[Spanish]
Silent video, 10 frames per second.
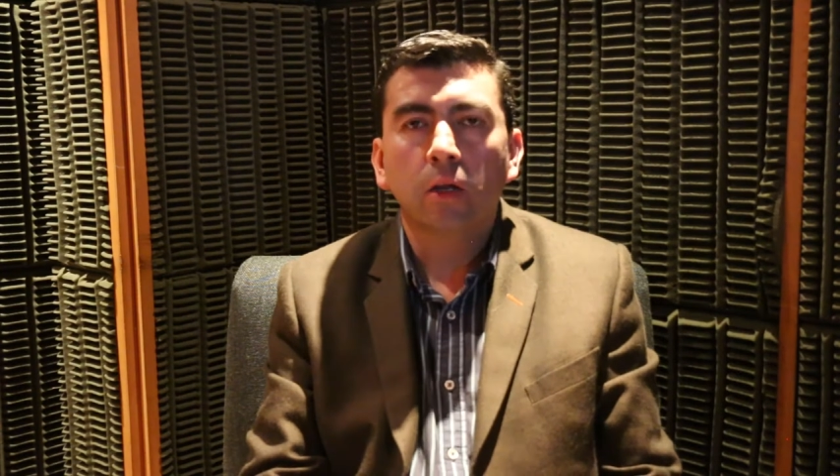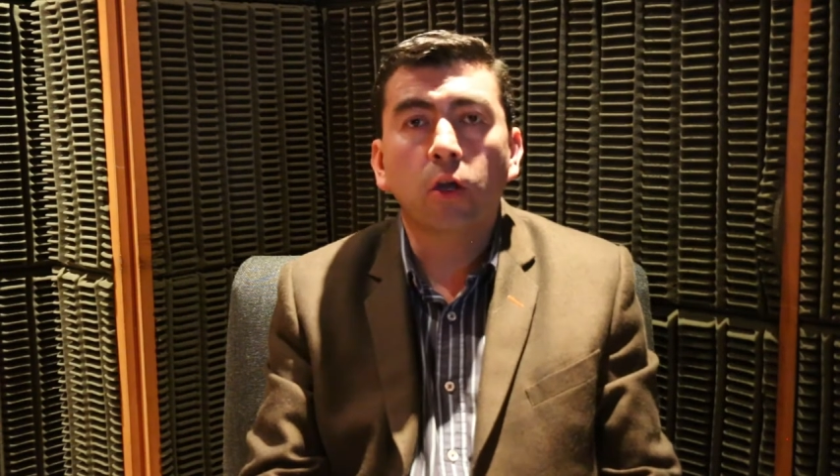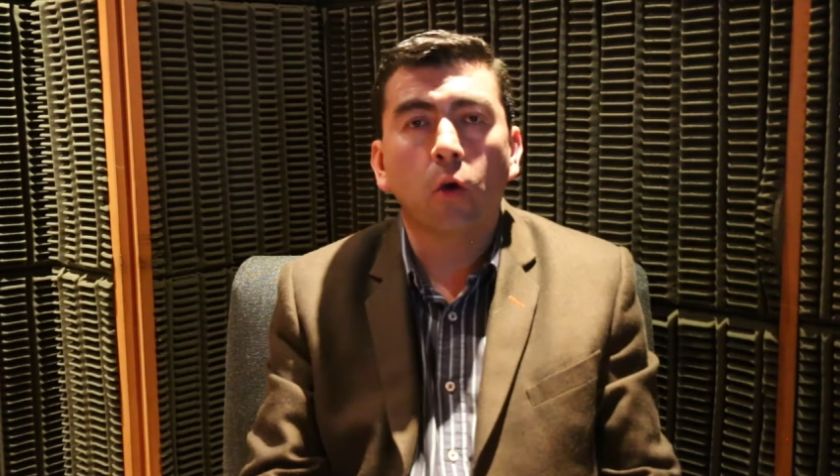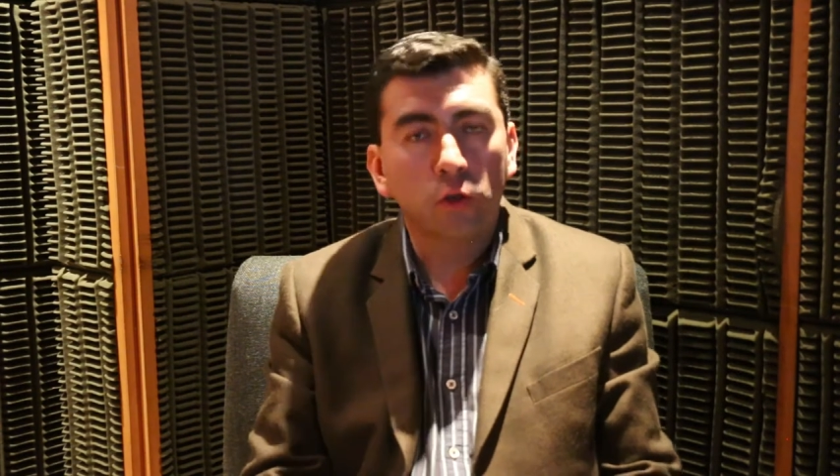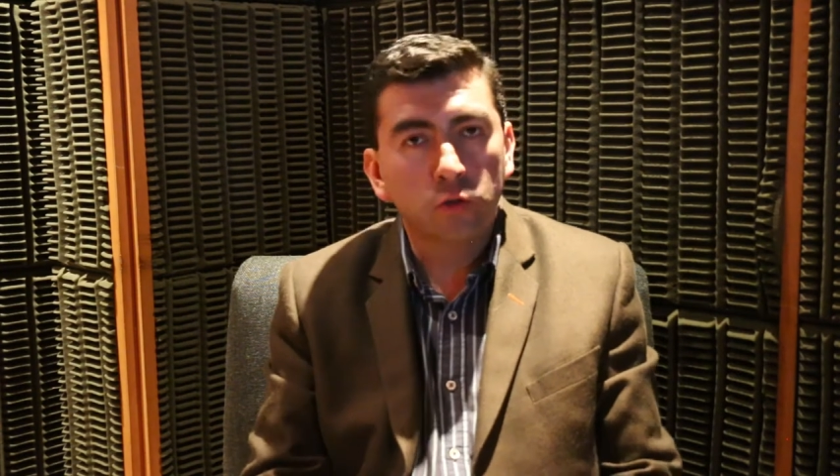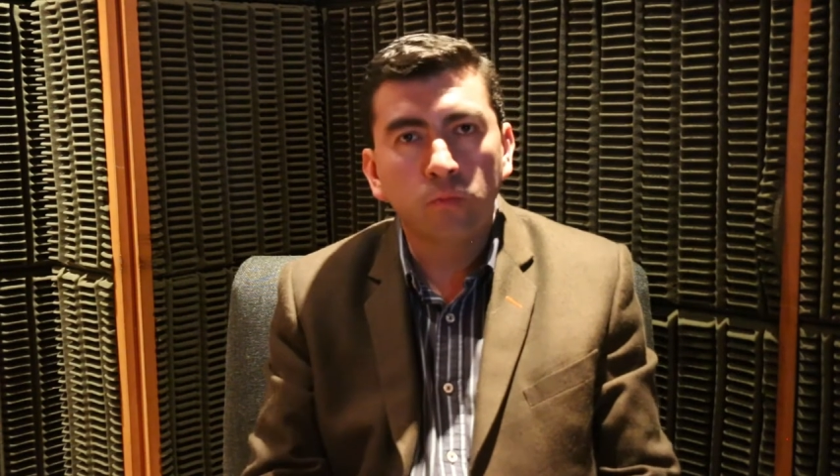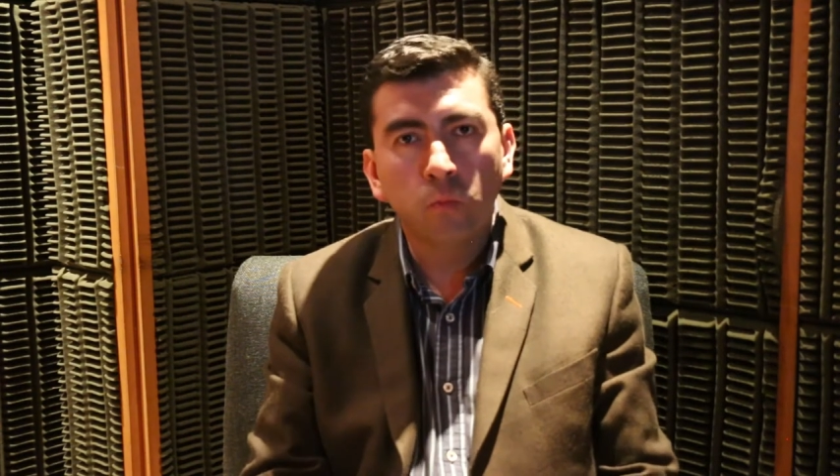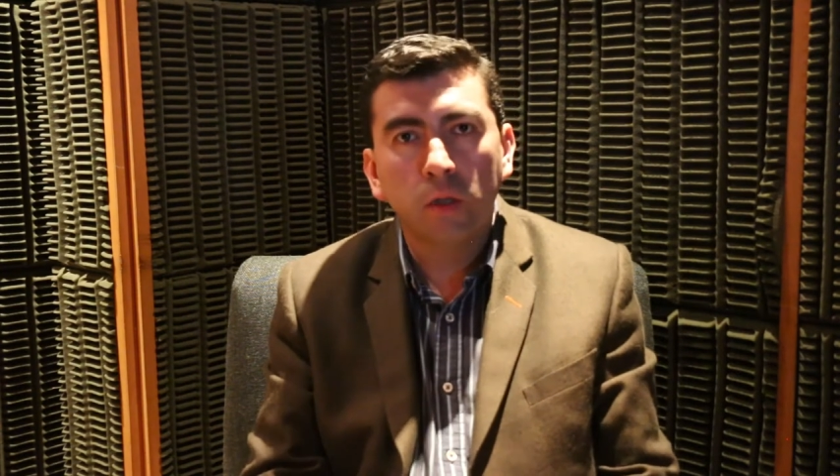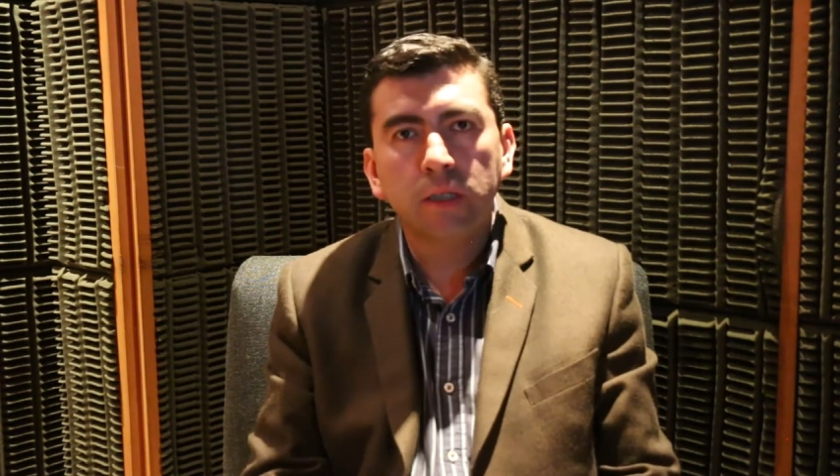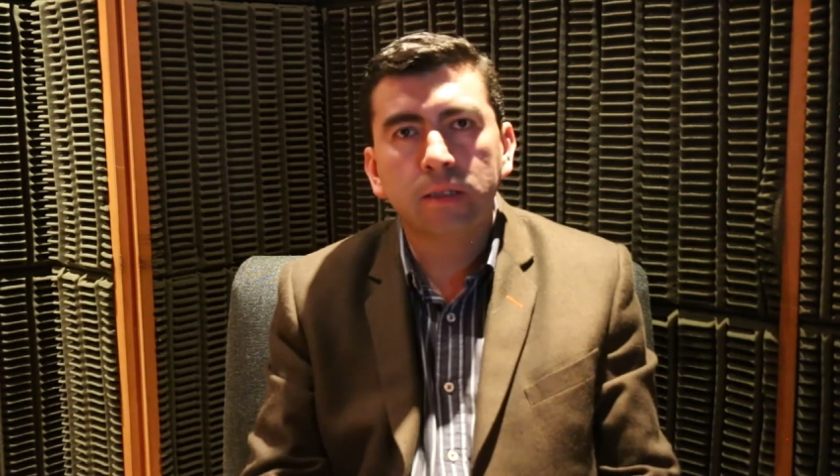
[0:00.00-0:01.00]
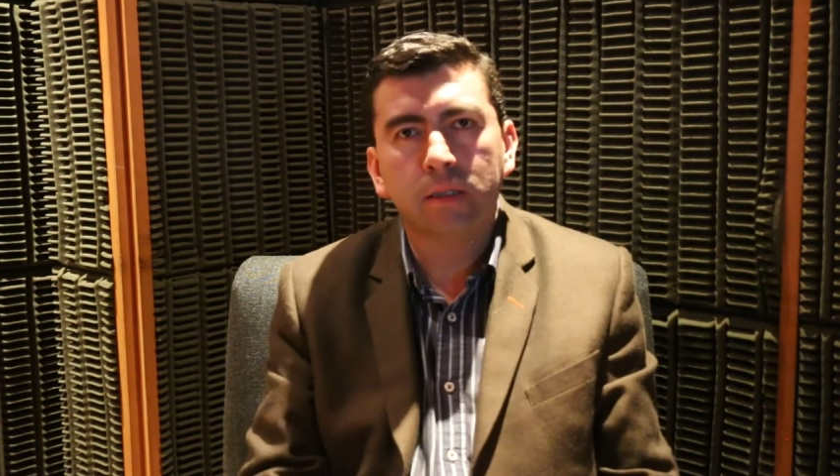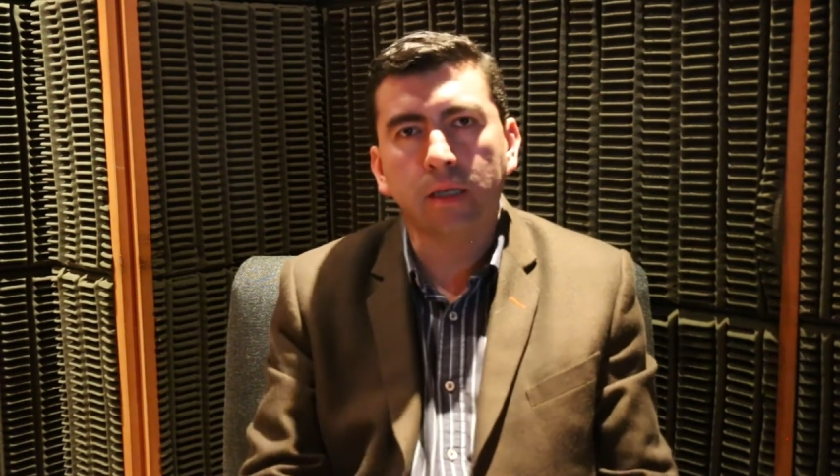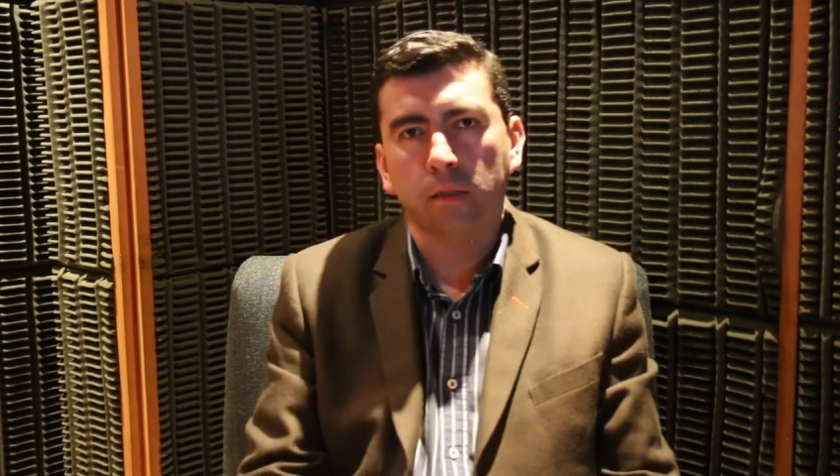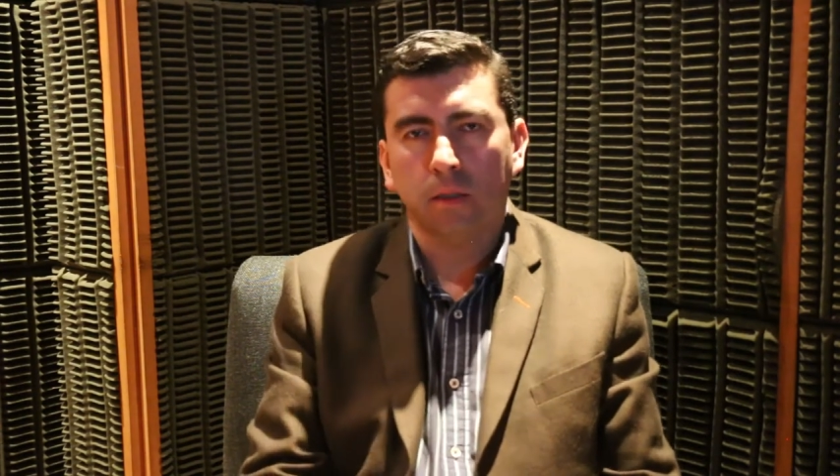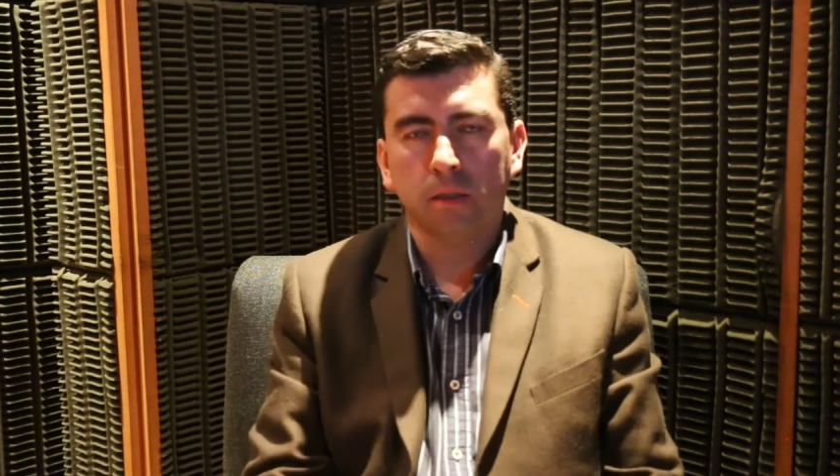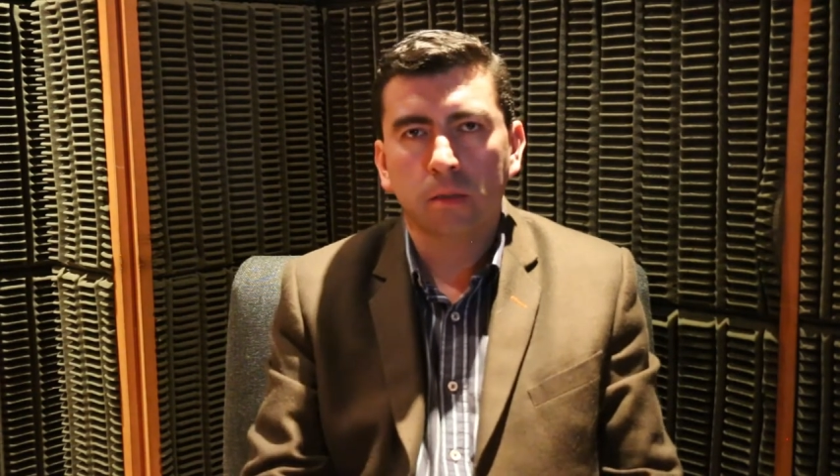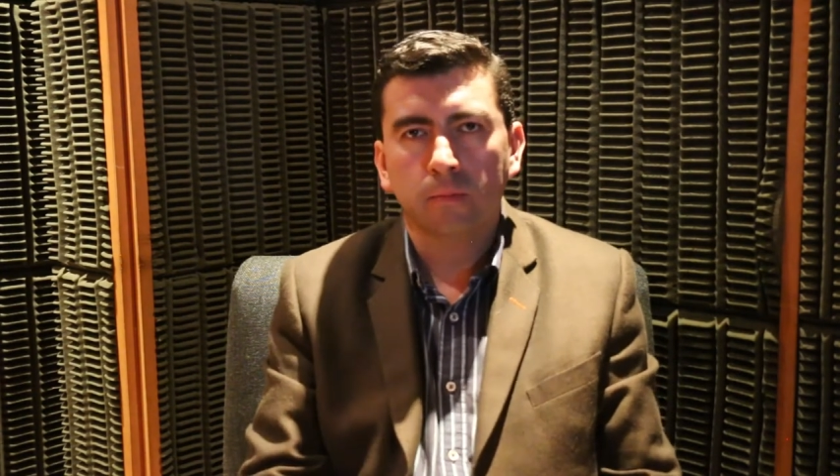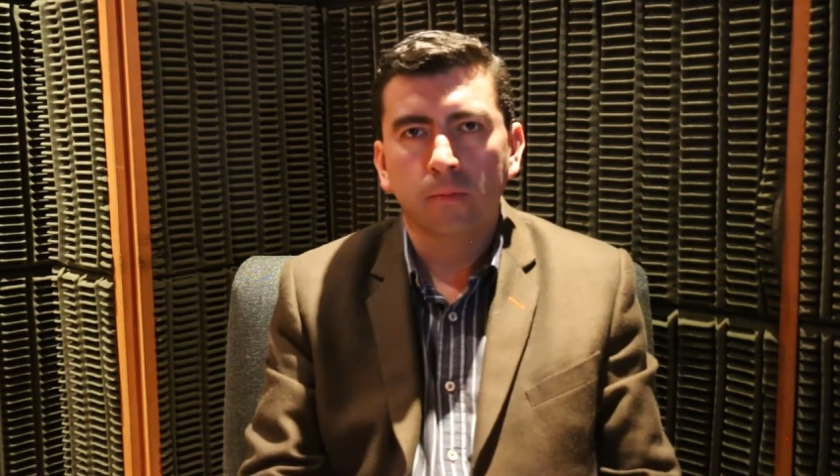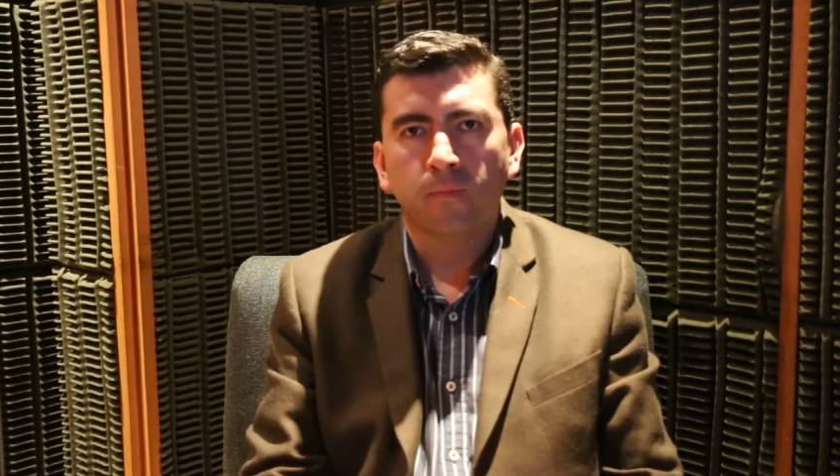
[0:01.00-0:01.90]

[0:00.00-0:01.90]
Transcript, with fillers: que hoy son muy distintas